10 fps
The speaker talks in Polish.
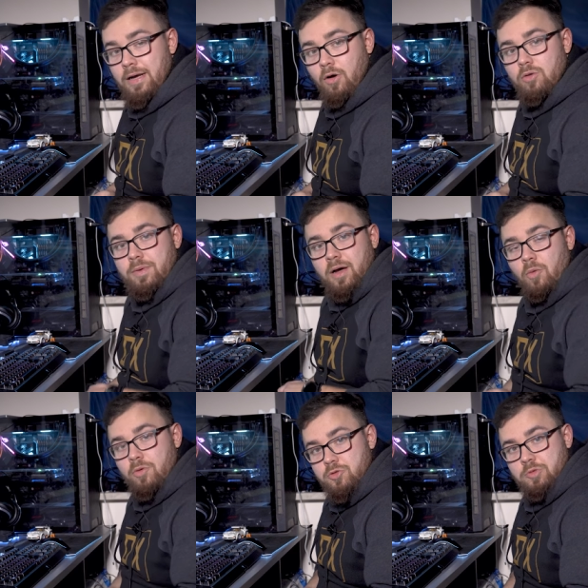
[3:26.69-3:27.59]
Orbea
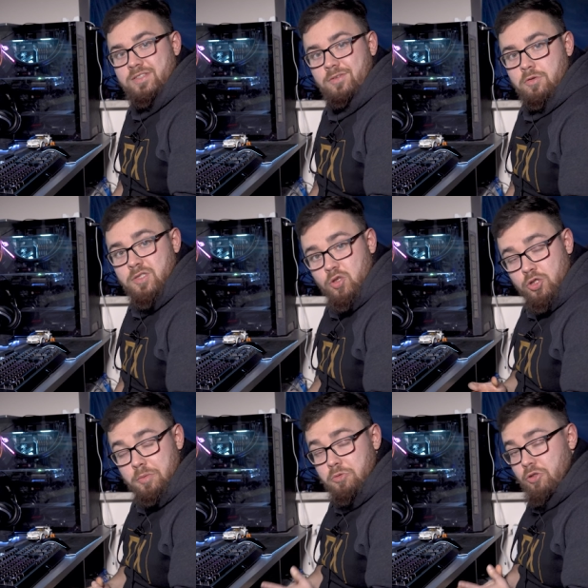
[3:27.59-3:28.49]
obchodziła swoją
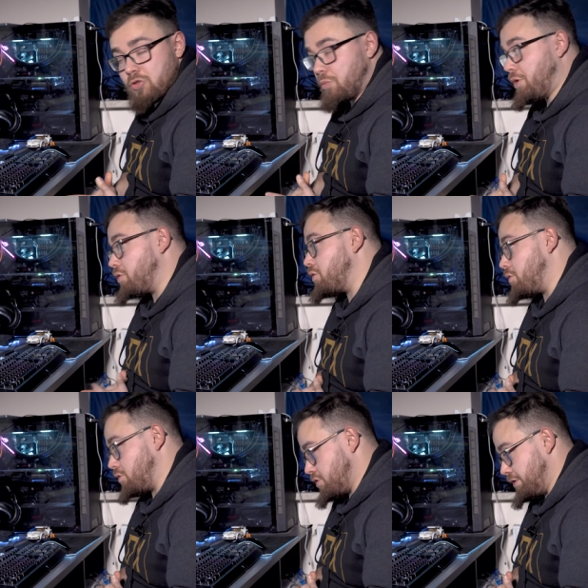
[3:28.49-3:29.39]
175.
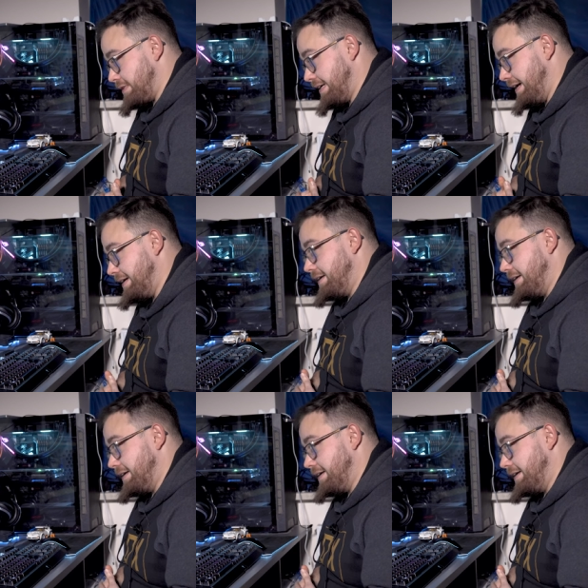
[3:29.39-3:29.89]
rocznicę,